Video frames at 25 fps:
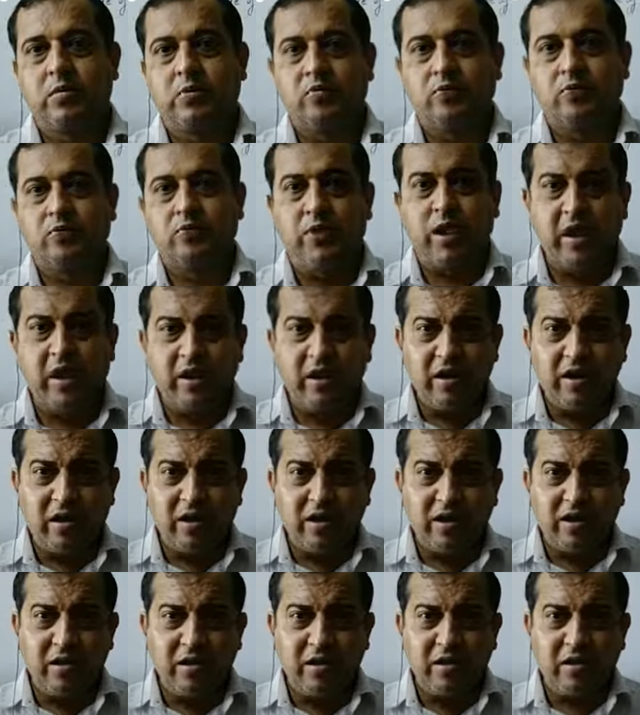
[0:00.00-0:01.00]
फाइव हंड्रेड
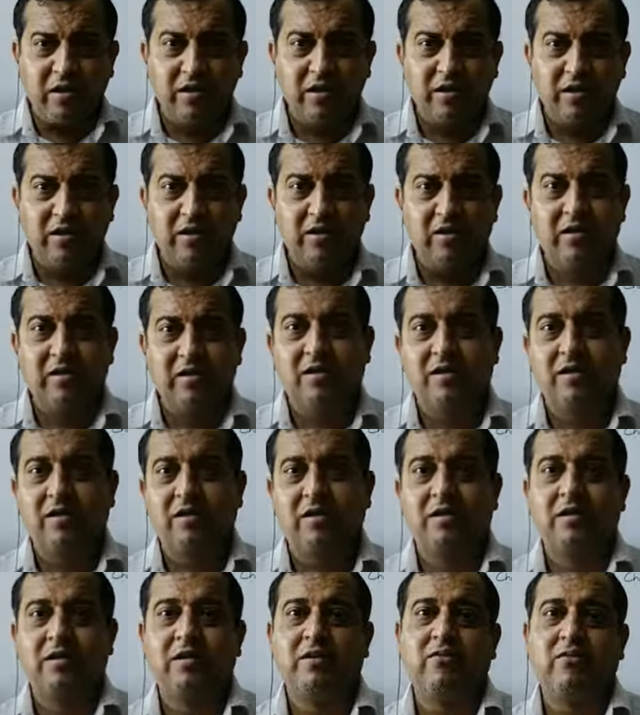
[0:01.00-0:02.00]

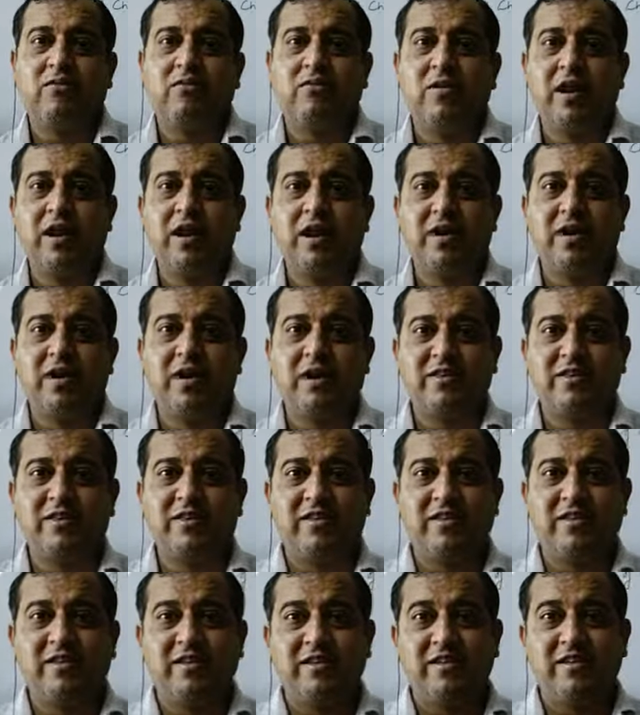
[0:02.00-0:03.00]
फाइव हंड्रेड कैसे